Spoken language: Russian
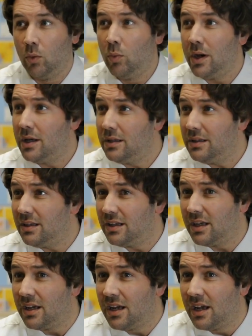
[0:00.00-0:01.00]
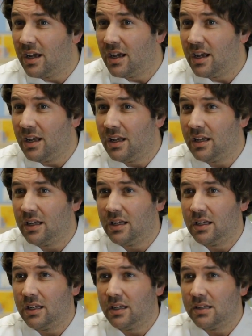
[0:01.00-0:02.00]
Дэйн. Ну,
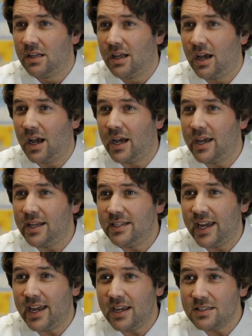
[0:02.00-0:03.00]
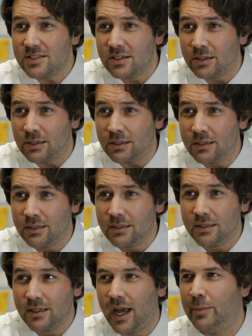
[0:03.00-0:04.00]
у меня был рак.
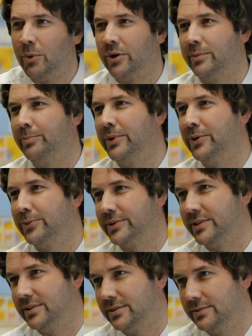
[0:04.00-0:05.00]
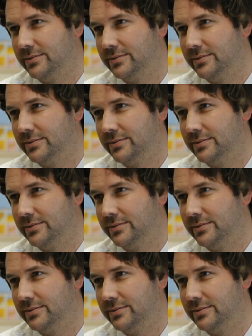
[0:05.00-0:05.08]
Я купил лодку.